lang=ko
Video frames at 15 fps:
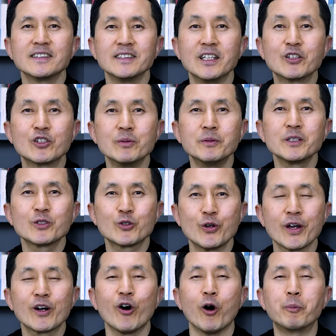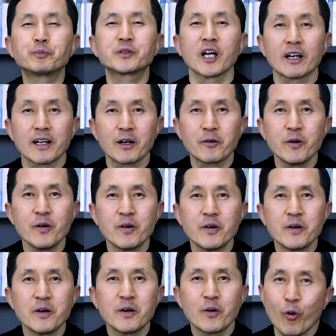예수님은 죄가 없다라고
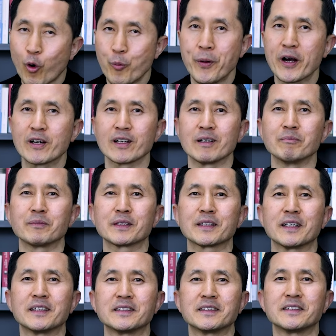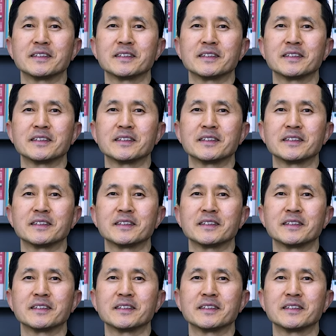고백을 합니다.